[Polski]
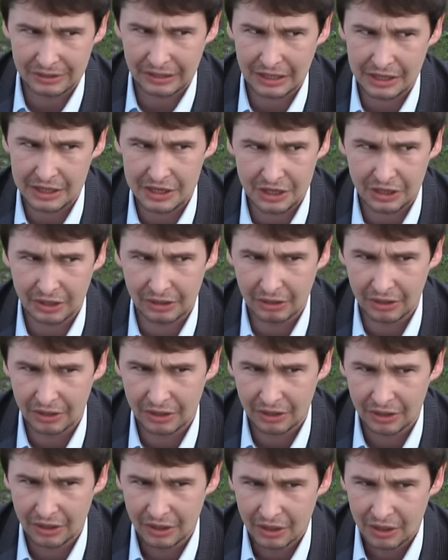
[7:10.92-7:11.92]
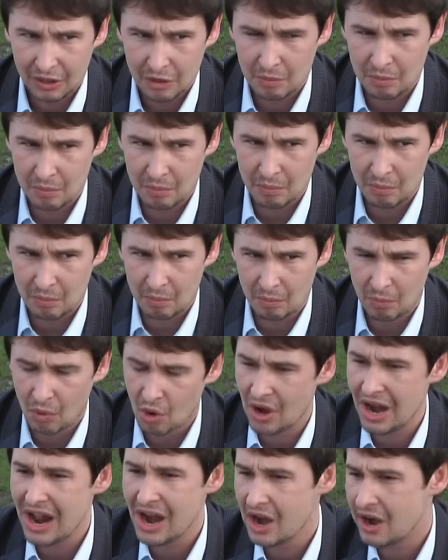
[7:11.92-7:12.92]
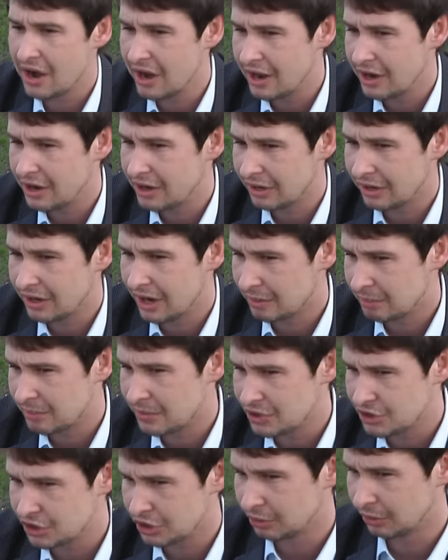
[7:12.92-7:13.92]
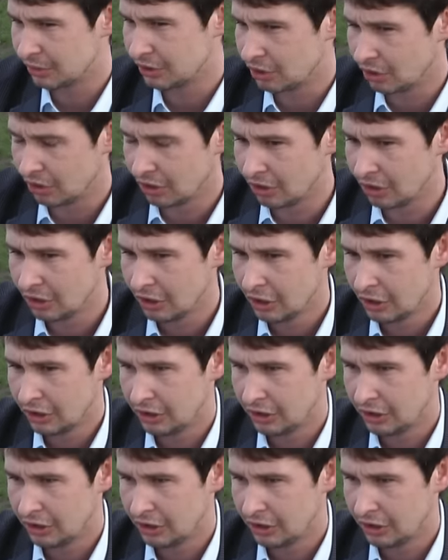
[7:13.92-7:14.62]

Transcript: takich moralnej jakby siły do,